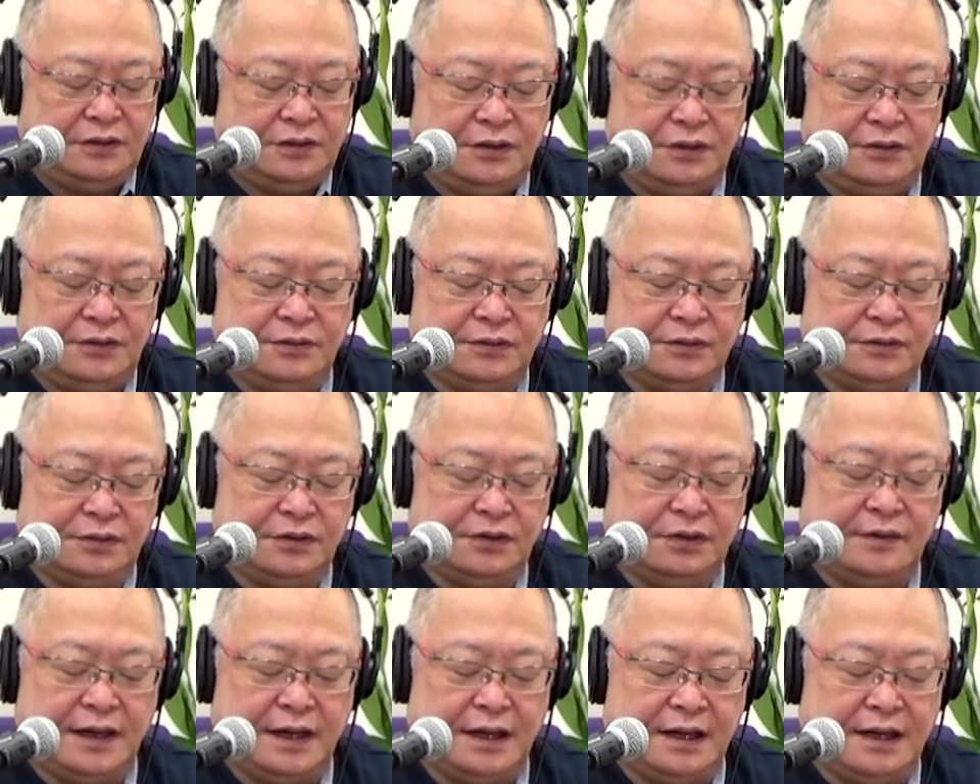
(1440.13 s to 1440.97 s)
いうことで
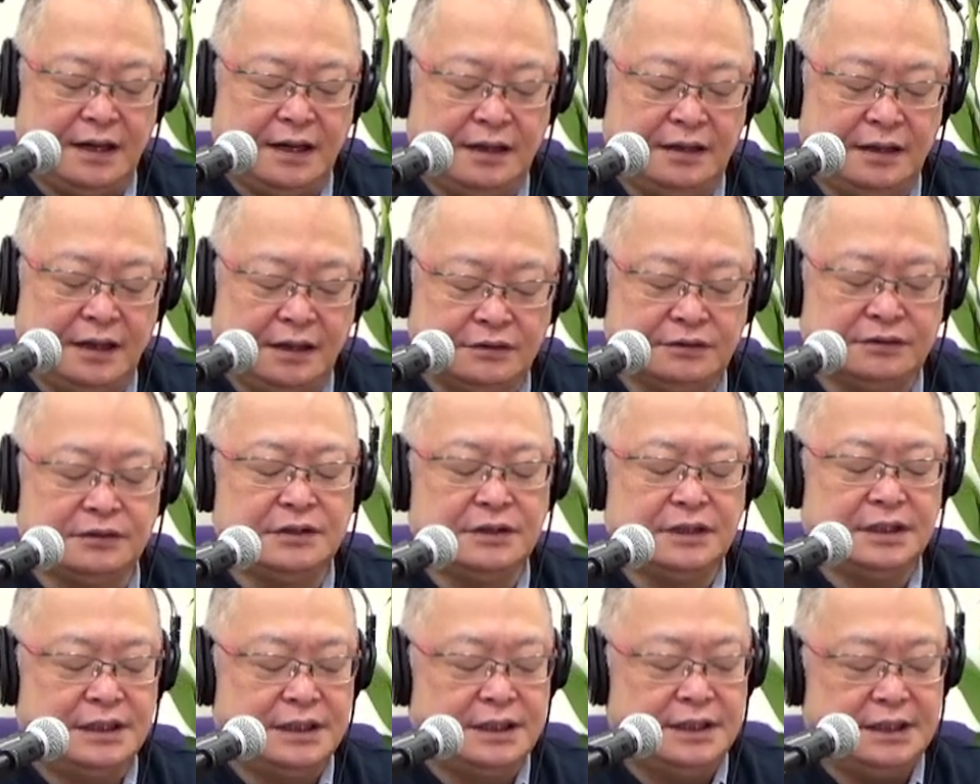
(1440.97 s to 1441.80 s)
はなく、
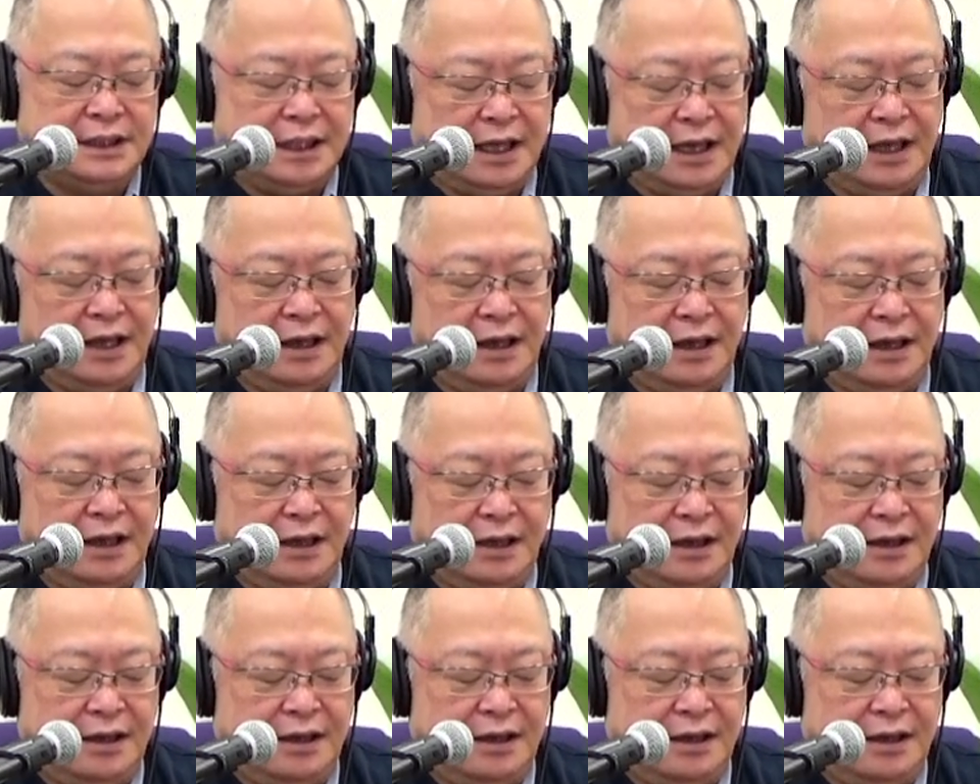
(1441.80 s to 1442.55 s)
周